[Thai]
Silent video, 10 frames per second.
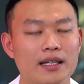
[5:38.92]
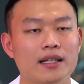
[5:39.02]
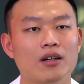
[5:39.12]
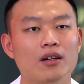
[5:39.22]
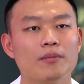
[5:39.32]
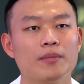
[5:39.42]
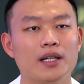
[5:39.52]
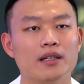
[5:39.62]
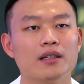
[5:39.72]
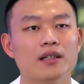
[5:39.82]
อันนี้ก็เป็
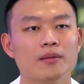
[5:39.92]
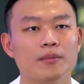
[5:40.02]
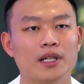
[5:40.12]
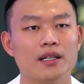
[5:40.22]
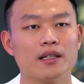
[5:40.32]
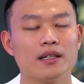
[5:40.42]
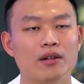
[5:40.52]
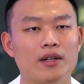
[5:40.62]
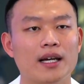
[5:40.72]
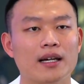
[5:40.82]
นเป็นแน
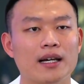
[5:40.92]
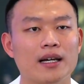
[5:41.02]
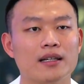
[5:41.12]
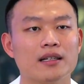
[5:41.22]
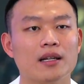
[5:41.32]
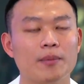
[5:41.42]
วทางการ